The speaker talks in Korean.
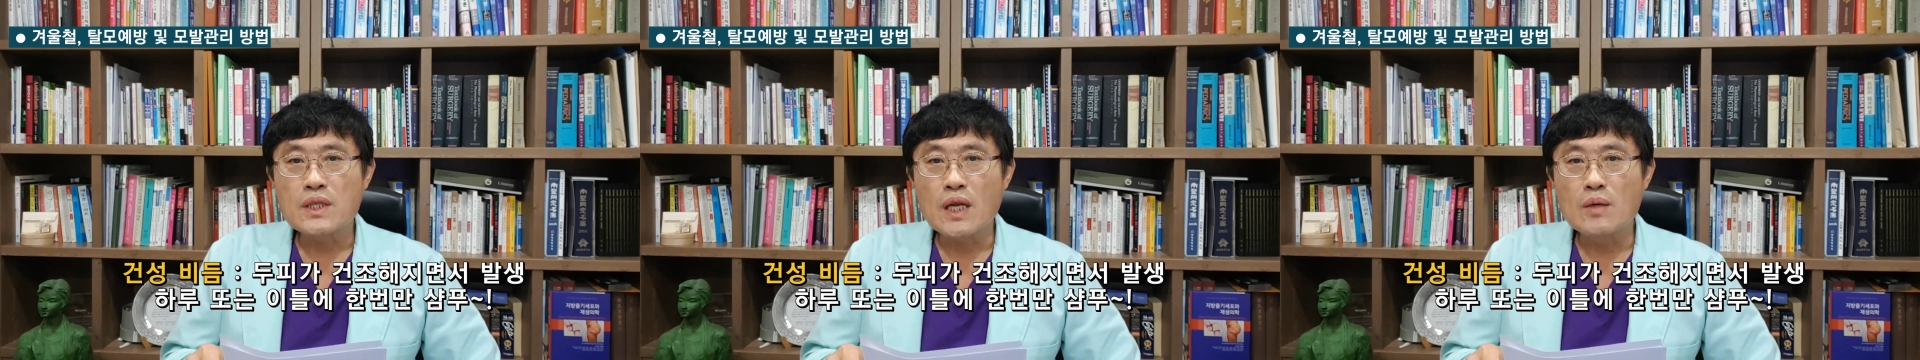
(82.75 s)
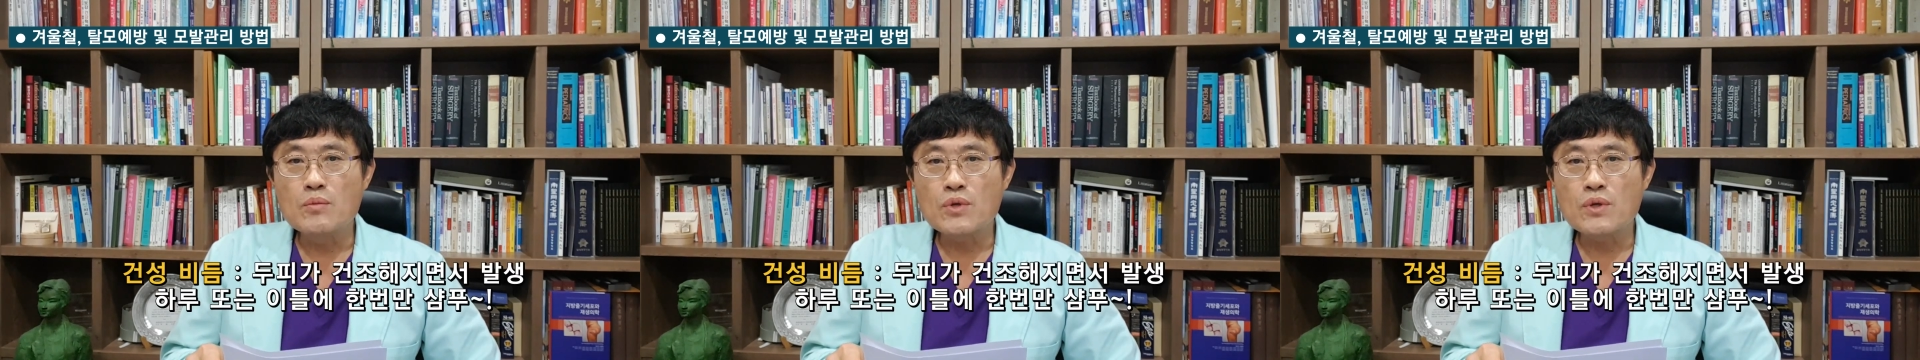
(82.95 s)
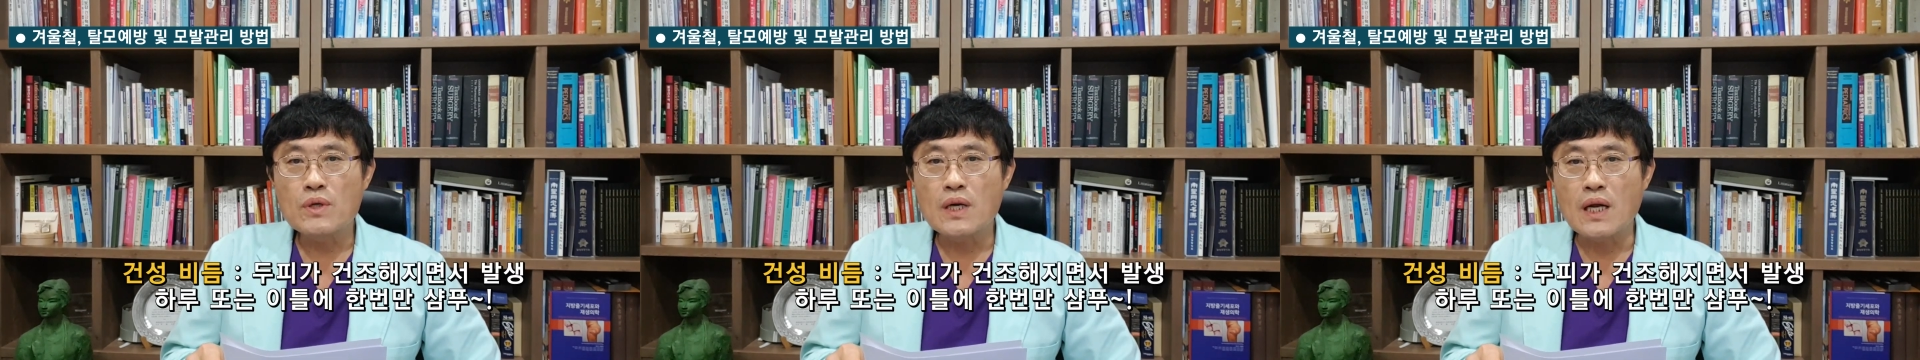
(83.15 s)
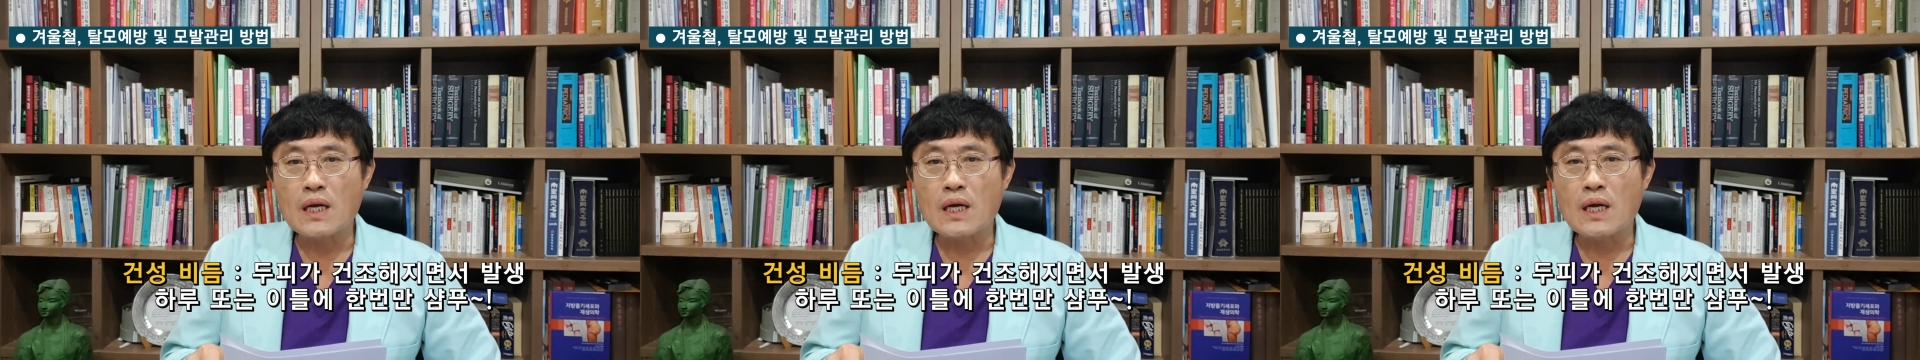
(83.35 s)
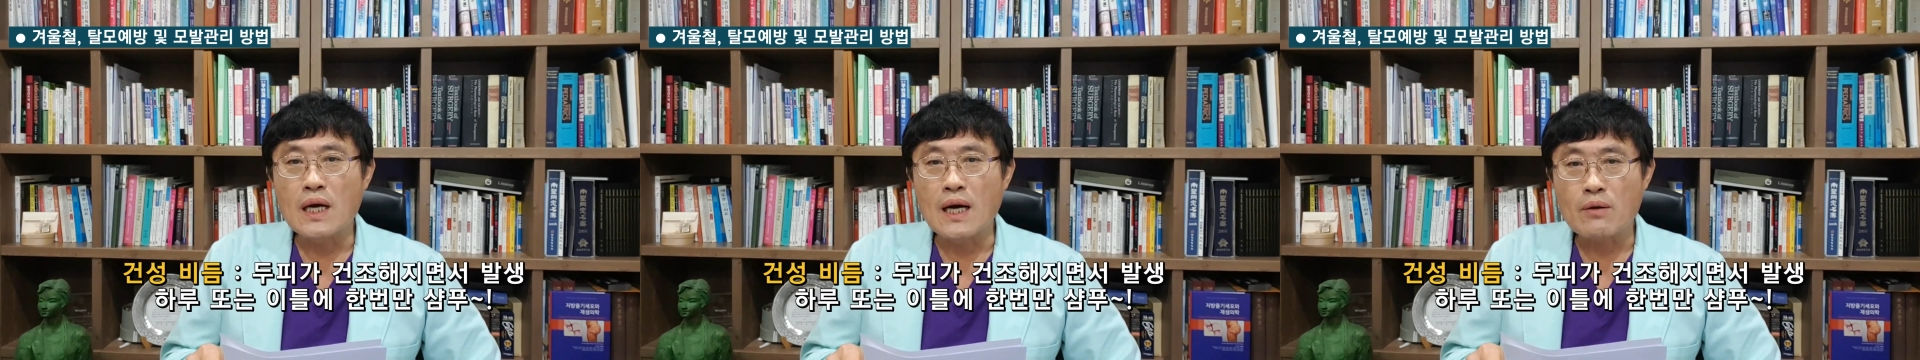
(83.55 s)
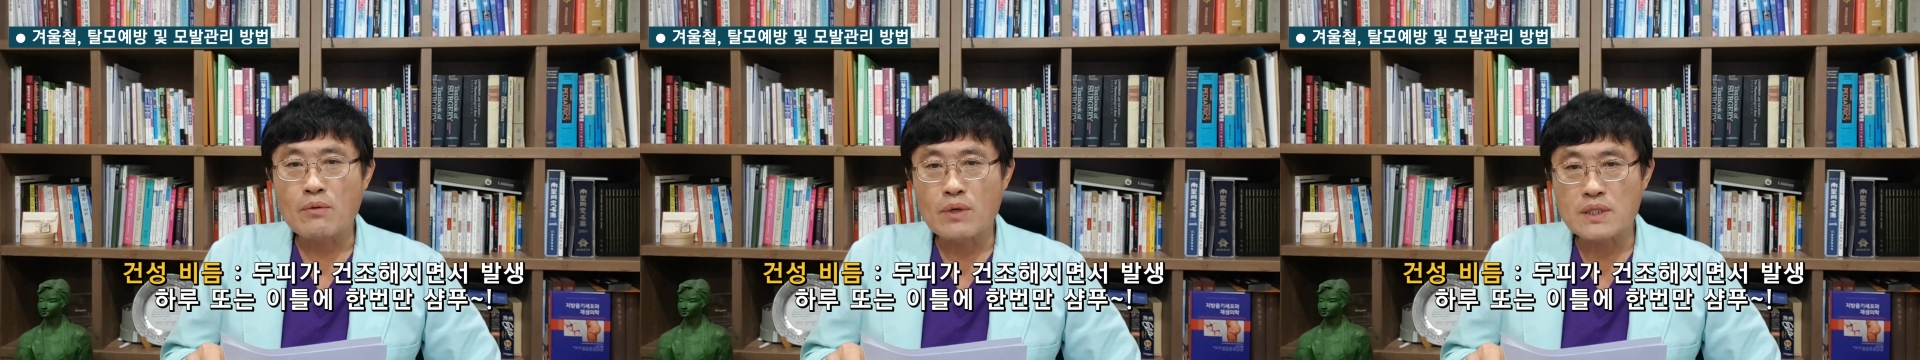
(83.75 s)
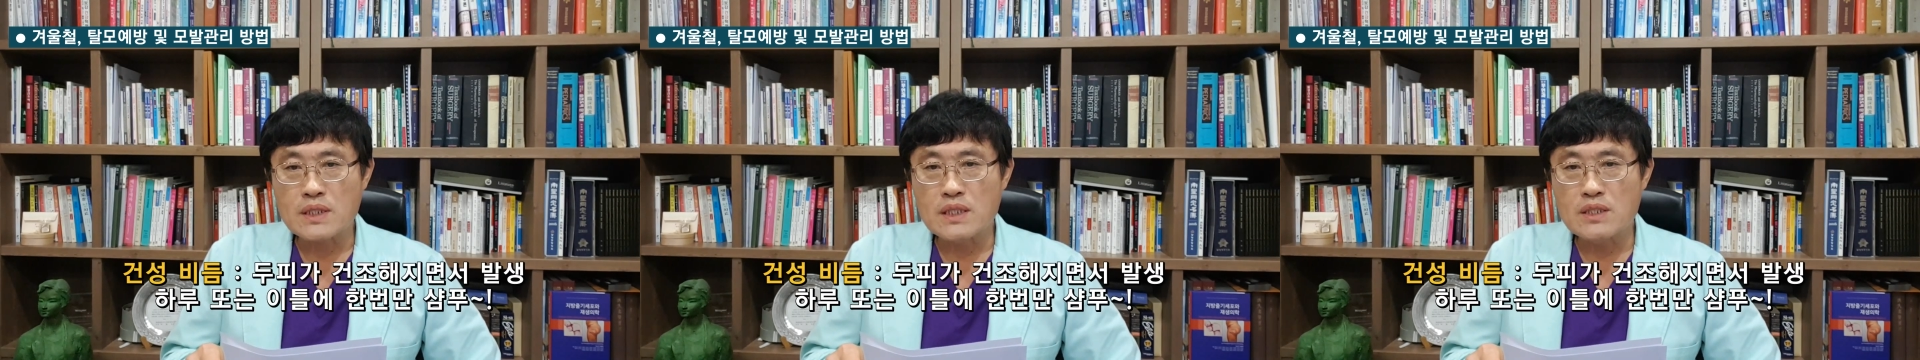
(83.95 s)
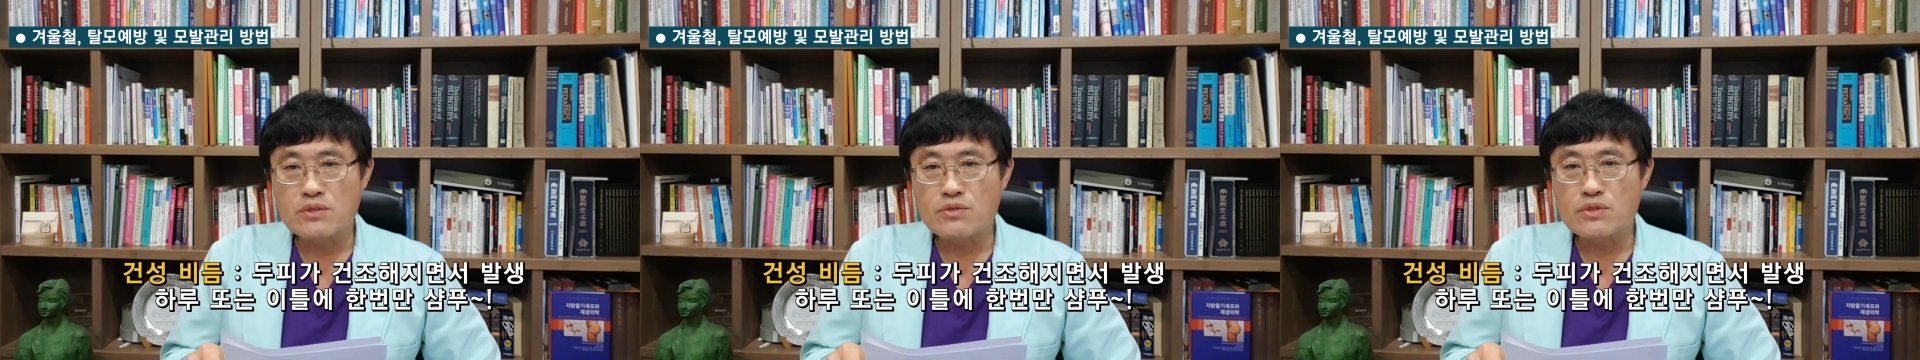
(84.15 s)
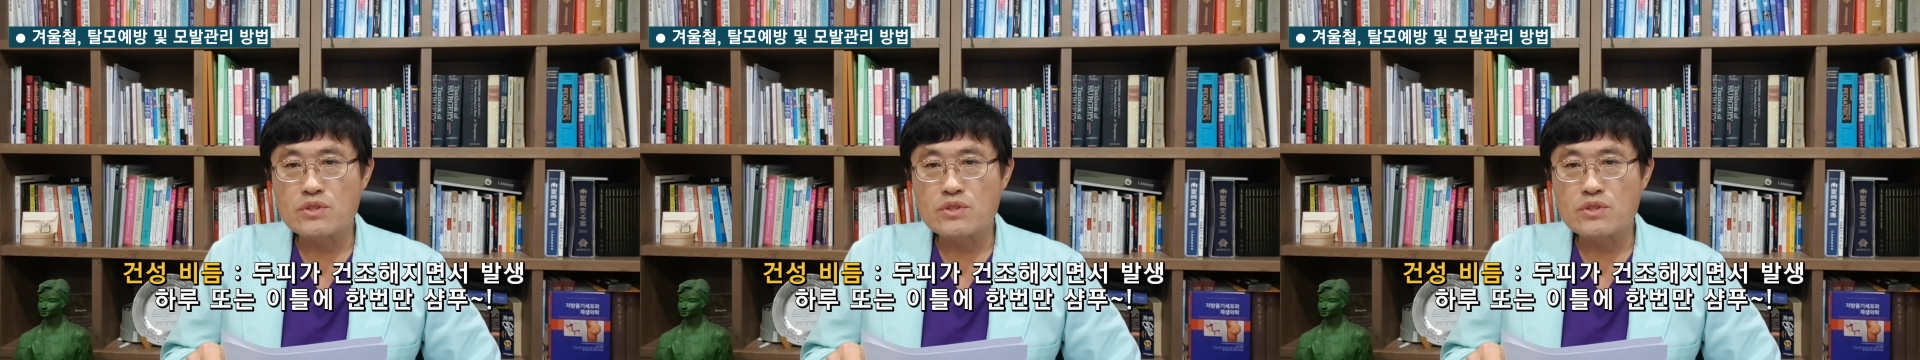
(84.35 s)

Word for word: 탈모를 악화시킬 수